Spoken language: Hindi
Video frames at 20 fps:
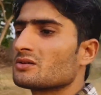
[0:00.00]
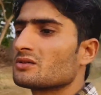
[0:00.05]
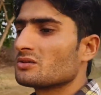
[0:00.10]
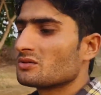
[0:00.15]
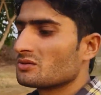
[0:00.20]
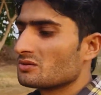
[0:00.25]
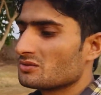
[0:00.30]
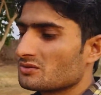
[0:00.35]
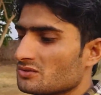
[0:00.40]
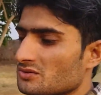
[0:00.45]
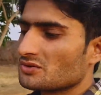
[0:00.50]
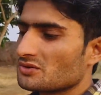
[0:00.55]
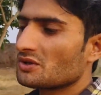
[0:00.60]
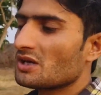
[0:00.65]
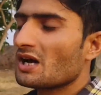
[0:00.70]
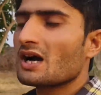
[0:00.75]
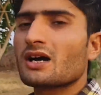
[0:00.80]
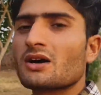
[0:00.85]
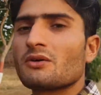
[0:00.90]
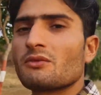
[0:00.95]
तो जो
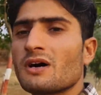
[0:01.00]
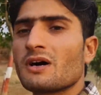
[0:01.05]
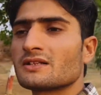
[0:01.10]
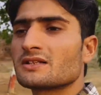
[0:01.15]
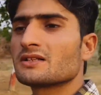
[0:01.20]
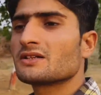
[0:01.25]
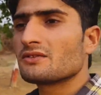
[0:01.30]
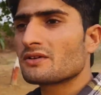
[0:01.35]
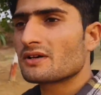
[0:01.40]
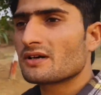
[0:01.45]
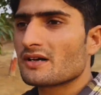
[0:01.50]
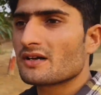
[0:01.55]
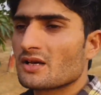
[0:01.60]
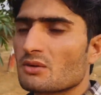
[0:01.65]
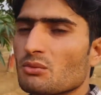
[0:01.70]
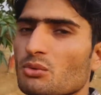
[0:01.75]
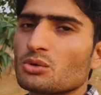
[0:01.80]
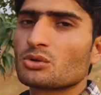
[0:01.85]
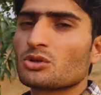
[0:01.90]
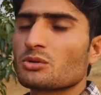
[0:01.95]
यहाँ का वातावरण
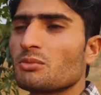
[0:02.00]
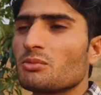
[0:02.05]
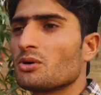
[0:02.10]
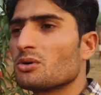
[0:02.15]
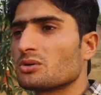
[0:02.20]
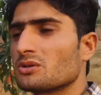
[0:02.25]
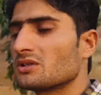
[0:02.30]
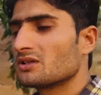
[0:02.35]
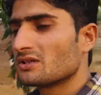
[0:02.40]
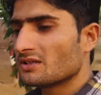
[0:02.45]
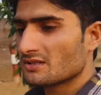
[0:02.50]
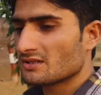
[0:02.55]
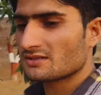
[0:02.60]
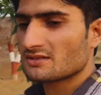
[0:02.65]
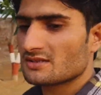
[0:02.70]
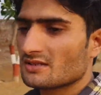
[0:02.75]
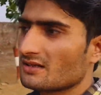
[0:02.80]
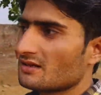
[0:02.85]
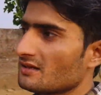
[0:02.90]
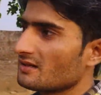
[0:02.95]
है वो तो बहुत ही
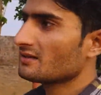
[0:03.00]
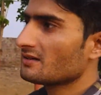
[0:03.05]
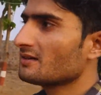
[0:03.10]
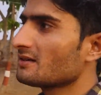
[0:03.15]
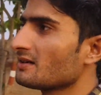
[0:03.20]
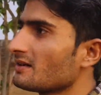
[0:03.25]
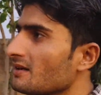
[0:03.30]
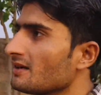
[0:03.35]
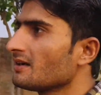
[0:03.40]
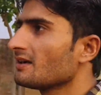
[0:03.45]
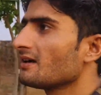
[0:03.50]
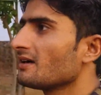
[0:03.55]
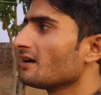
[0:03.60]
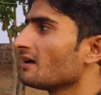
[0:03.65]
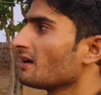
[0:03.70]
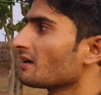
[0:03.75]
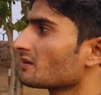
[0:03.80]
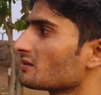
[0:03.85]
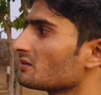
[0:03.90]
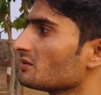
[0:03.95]
अच्छा है
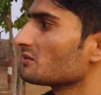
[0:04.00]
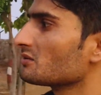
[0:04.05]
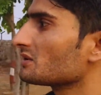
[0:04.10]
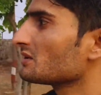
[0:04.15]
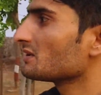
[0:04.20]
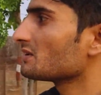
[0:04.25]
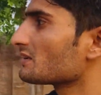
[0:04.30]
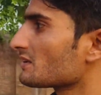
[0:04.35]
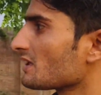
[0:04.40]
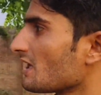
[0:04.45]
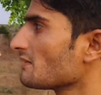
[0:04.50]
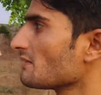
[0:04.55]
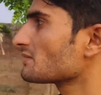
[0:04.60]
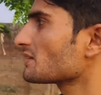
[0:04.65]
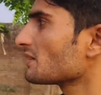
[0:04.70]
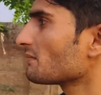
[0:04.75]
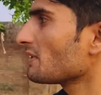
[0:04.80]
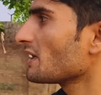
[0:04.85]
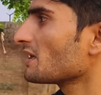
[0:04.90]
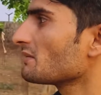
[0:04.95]
क्योंकि
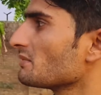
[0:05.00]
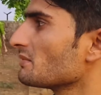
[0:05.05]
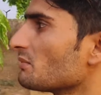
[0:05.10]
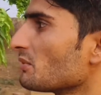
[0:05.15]
साफ़ सफाई